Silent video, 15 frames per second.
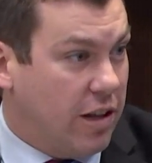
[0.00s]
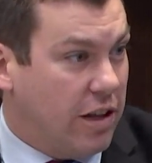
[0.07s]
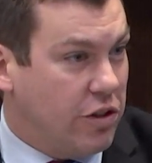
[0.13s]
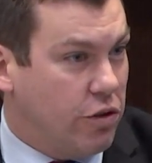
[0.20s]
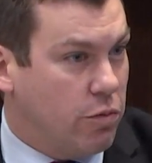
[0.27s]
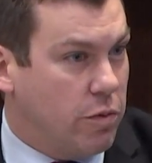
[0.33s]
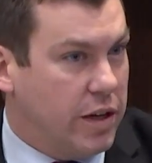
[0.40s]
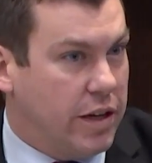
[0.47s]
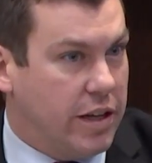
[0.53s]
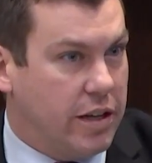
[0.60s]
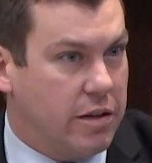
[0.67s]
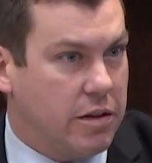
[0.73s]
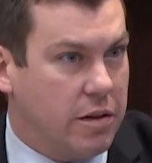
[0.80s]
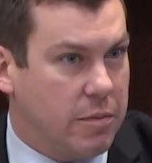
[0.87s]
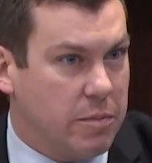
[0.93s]
Monsieur Perron,
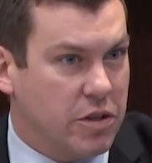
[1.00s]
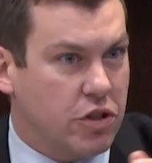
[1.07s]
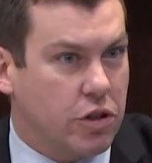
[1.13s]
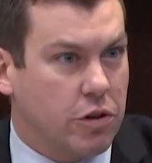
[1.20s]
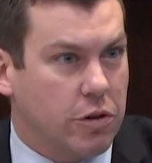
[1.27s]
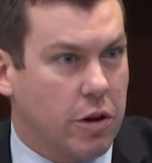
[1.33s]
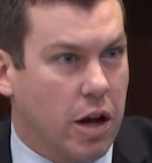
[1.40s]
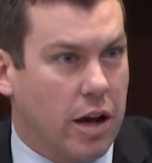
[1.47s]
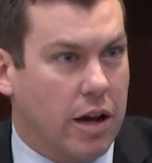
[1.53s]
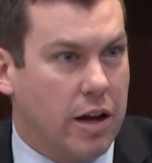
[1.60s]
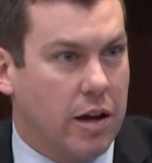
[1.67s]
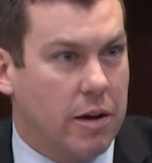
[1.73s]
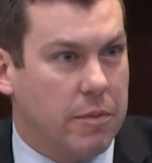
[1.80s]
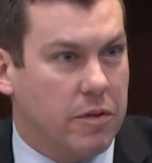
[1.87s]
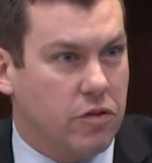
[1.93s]
avec M. Perron.
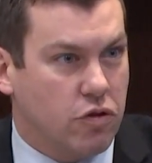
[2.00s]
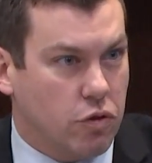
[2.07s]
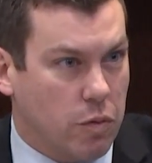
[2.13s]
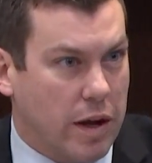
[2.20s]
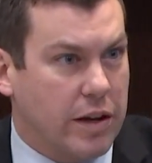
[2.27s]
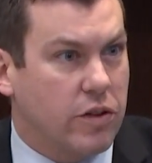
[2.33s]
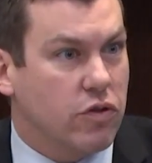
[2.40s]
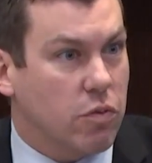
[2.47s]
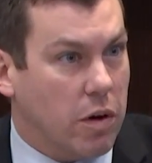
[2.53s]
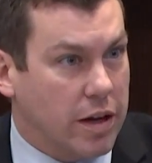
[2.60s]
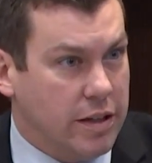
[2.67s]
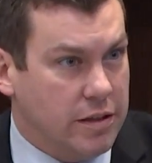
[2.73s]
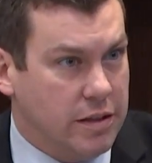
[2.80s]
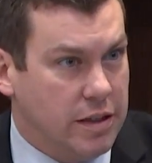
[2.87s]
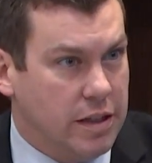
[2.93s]

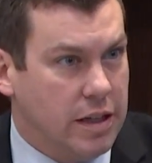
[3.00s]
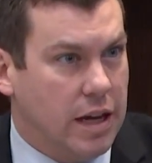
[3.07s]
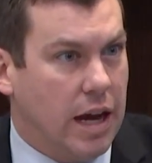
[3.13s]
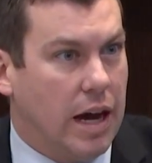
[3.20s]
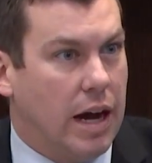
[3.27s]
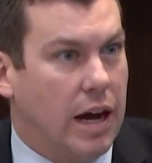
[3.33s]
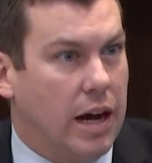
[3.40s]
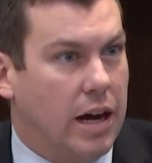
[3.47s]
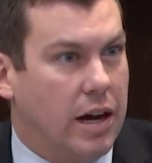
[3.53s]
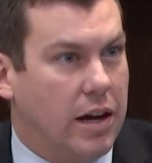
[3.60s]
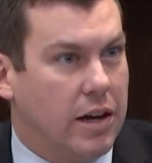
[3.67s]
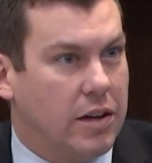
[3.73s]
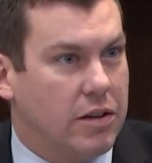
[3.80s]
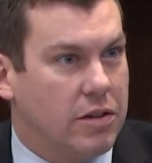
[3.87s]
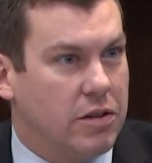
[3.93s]
Monsieur Drouin
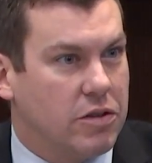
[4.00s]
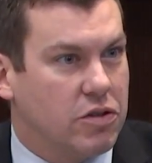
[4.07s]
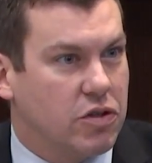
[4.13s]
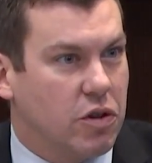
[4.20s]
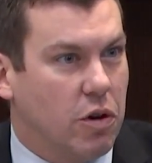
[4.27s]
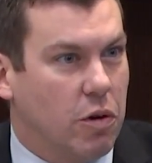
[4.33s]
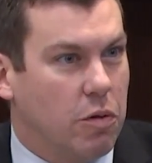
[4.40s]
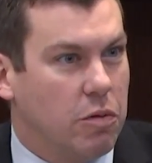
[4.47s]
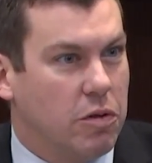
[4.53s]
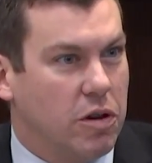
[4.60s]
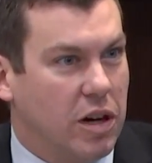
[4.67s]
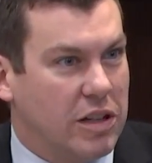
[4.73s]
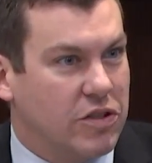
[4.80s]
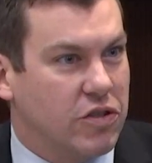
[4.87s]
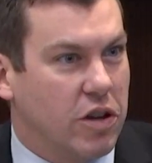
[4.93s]
a raison, je vous ai laissé lire
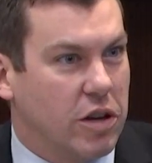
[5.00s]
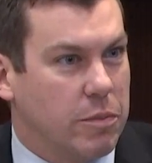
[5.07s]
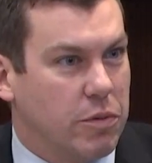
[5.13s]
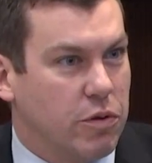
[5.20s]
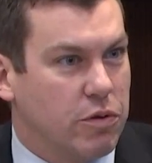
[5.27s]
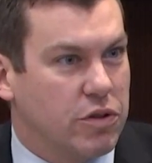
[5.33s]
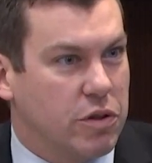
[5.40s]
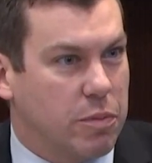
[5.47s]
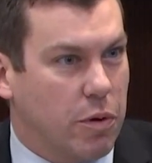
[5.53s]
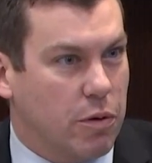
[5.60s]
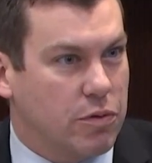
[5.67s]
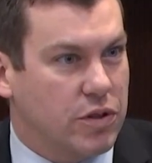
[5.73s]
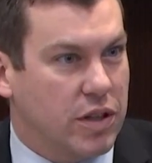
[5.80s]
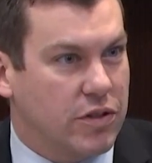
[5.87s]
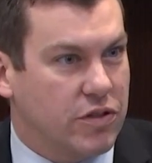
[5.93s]
votre motion.
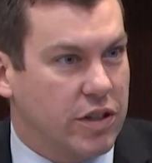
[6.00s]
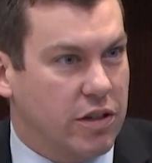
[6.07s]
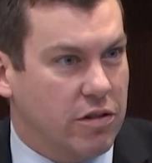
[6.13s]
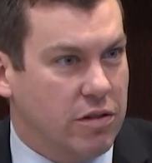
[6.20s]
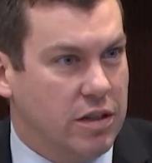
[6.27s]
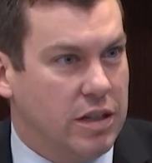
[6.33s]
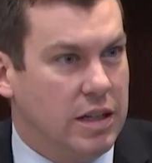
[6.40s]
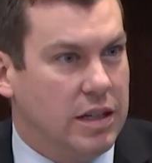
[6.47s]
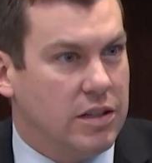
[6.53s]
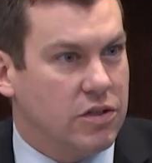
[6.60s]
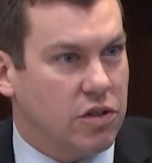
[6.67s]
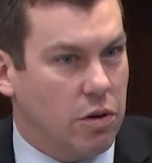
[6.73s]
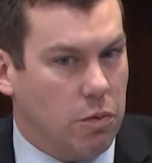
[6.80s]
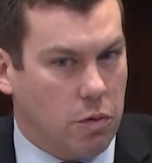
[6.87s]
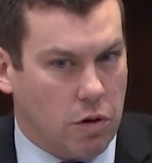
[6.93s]
Alors n'abusons pas
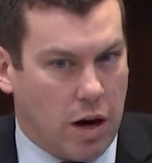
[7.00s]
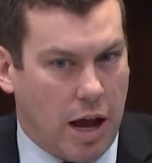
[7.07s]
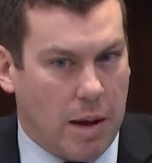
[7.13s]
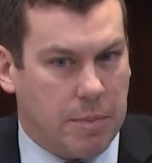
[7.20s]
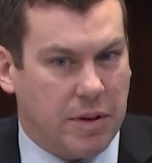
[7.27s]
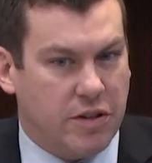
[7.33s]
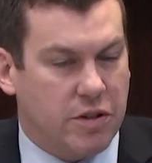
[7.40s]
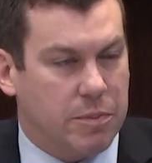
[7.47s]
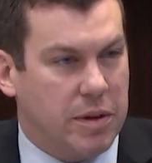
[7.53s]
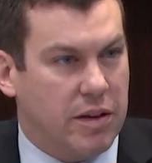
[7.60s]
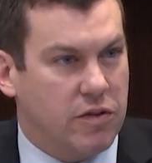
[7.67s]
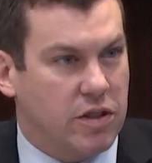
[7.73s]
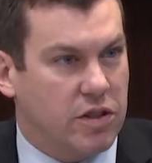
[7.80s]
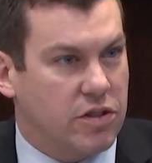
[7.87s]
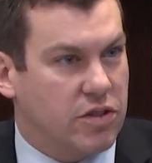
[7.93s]
du processus.
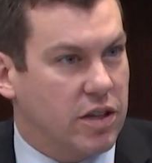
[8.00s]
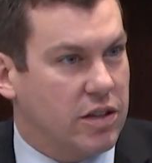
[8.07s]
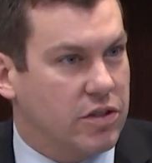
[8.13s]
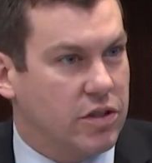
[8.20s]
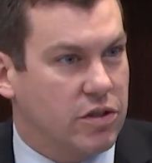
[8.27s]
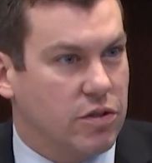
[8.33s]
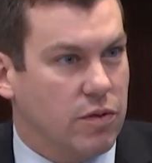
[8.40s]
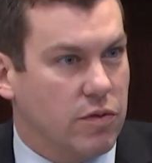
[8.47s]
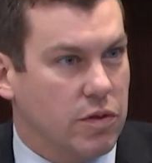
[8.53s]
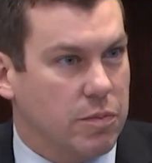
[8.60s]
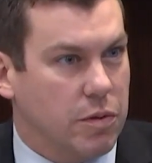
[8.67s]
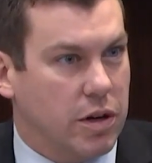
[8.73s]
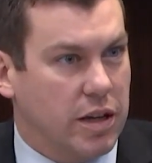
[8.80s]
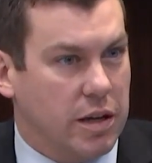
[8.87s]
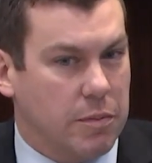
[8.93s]

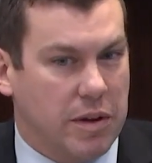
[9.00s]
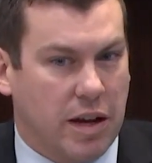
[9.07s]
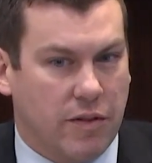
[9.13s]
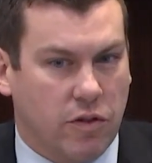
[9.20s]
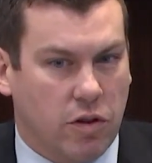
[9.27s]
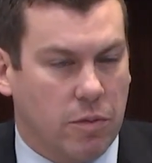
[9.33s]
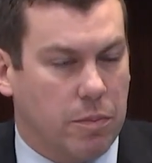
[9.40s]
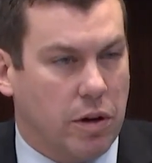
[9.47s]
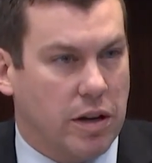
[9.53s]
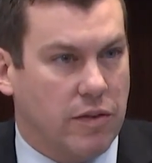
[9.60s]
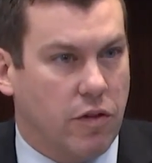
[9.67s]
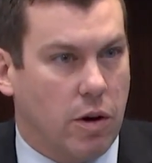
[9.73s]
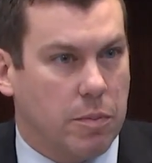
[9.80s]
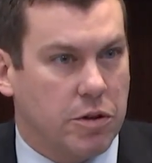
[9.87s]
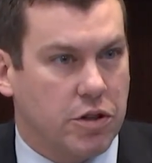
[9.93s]
Nous en serons
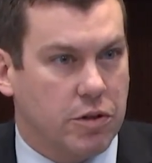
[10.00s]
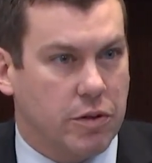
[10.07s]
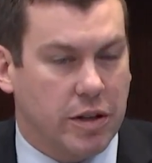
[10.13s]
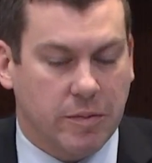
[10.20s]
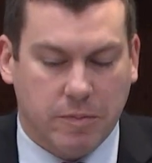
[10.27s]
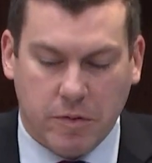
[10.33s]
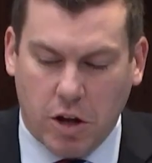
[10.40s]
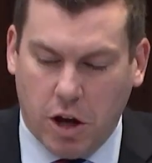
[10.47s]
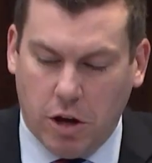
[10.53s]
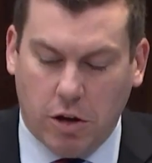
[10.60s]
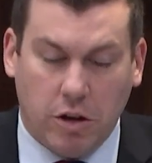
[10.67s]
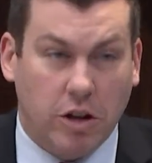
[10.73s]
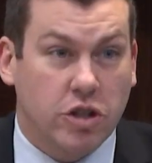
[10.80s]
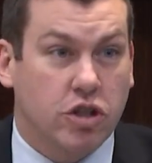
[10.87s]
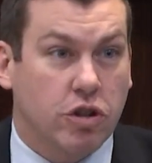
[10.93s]
heureux, nous serons heureux de
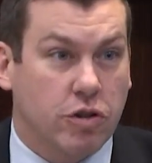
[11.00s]
discuter de cette